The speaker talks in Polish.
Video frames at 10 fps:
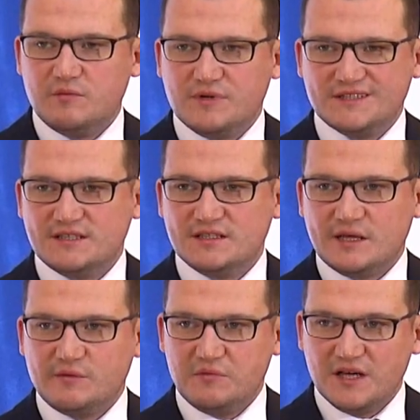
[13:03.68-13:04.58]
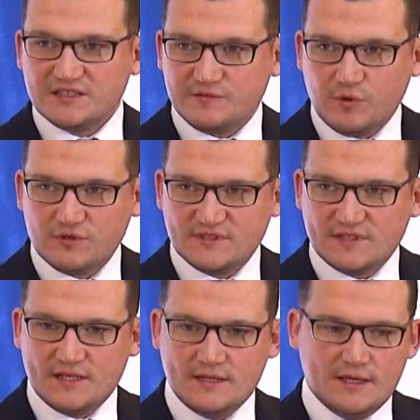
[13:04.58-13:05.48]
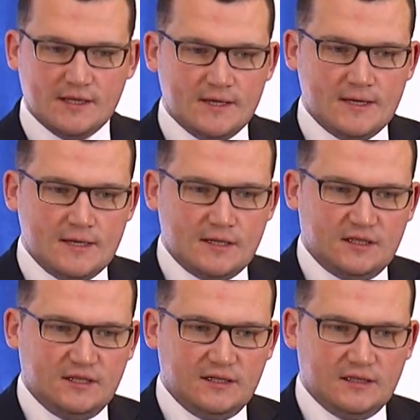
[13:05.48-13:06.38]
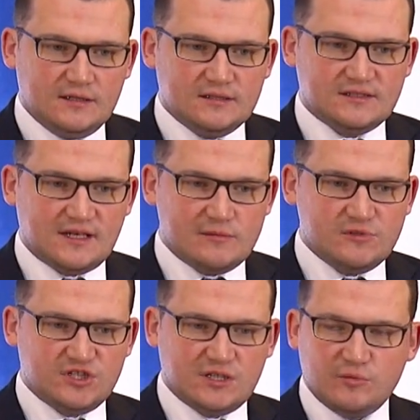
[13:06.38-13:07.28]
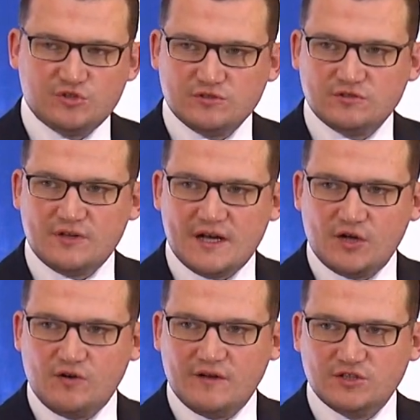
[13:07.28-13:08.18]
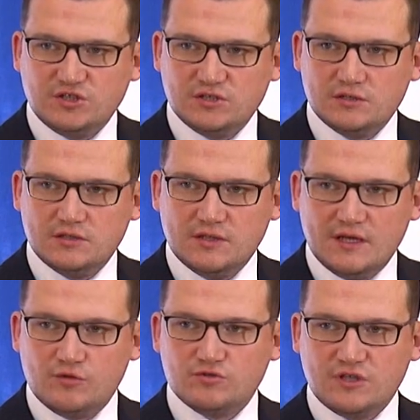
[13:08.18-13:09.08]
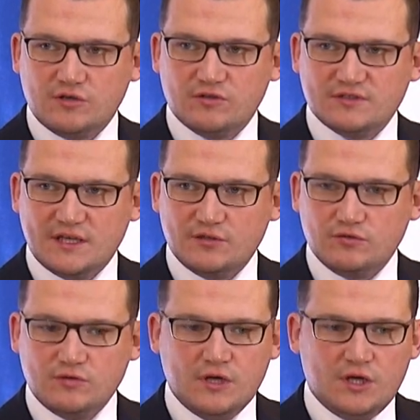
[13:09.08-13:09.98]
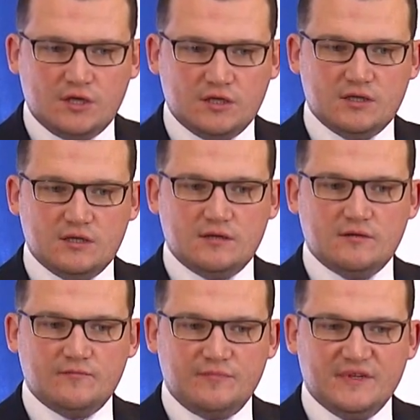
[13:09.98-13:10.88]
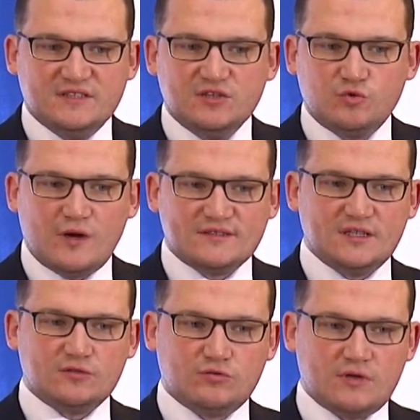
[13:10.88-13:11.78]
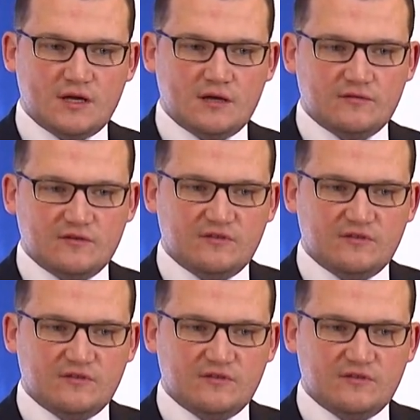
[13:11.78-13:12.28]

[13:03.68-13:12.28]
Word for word: prezydentami miast w Polsce i staramy się na bieżąco reagować e, na różnego rodzaju e, sytuacje, które